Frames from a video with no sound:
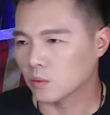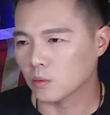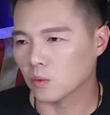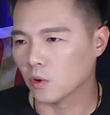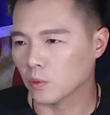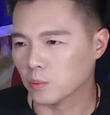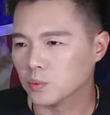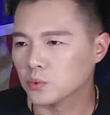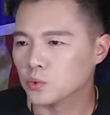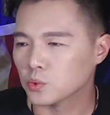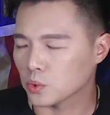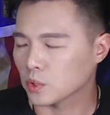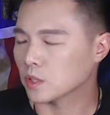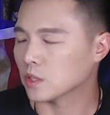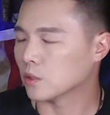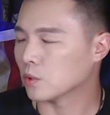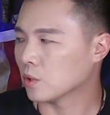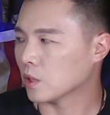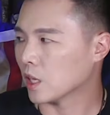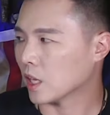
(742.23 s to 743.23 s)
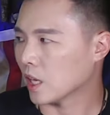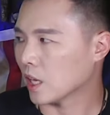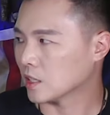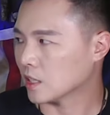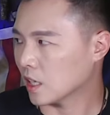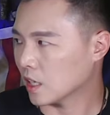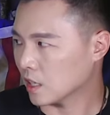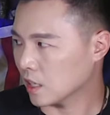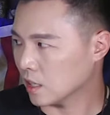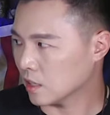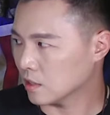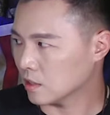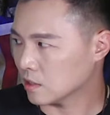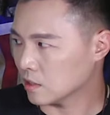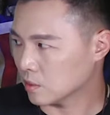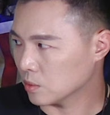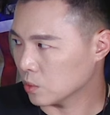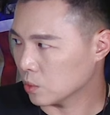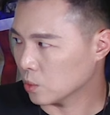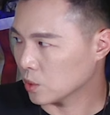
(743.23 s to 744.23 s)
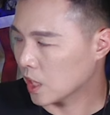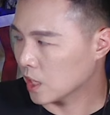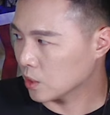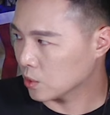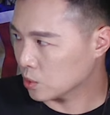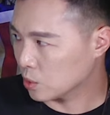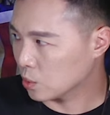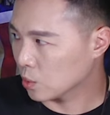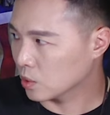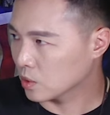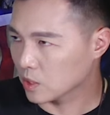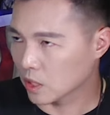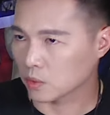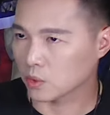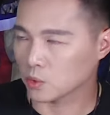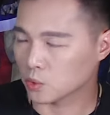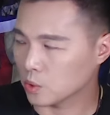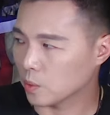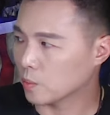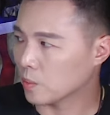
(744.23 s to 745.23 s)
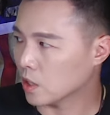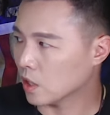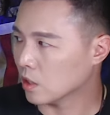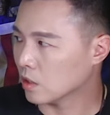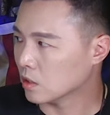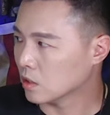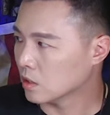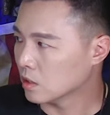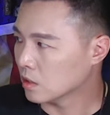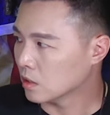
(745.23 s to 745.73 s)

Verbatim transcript: 我不觉得会给他带给多大的多少的选票。